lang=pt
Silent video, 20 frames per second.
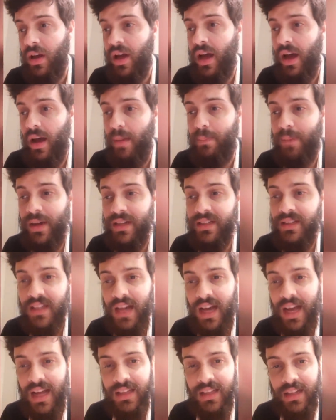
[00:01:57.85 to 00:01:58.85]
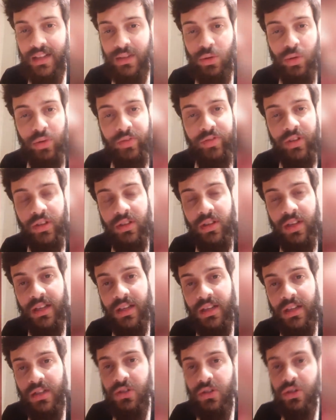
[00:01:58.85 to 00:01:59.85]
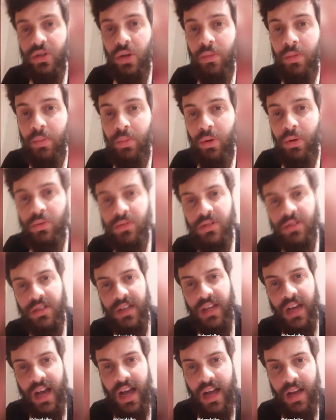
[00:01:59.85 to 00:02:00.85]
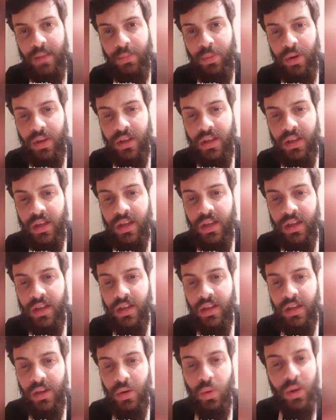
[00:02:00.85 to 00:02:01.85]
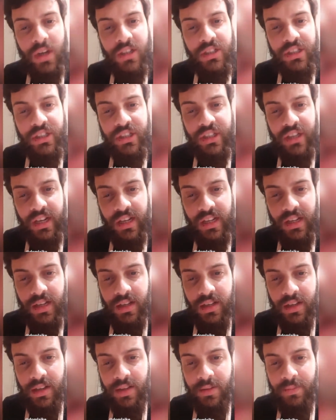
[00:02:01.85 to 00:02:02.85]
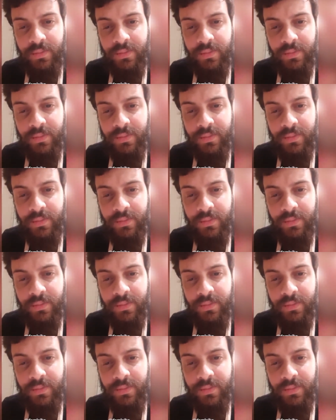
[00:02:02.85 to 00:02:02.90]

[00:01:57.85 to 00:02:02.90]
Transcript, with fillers: Rapaziada, tô vindo aqui só me pronunciar porque eu achei